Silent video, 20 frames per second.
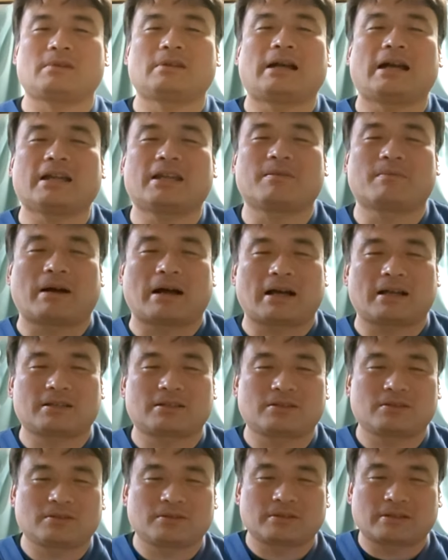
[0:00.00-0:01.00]
はい、いきま
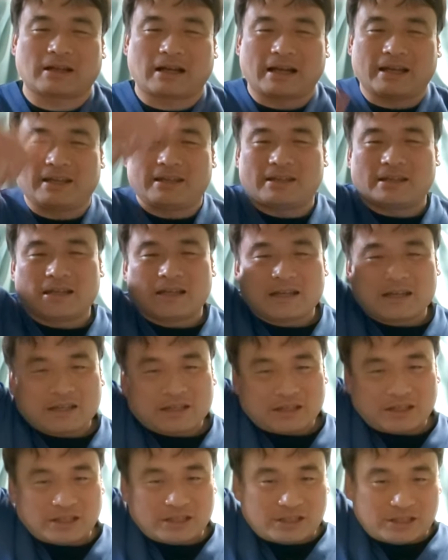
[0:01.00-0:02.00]
す。はい。
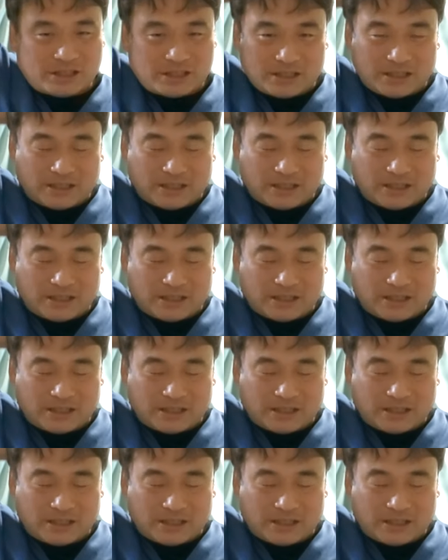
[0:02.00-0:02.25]
1、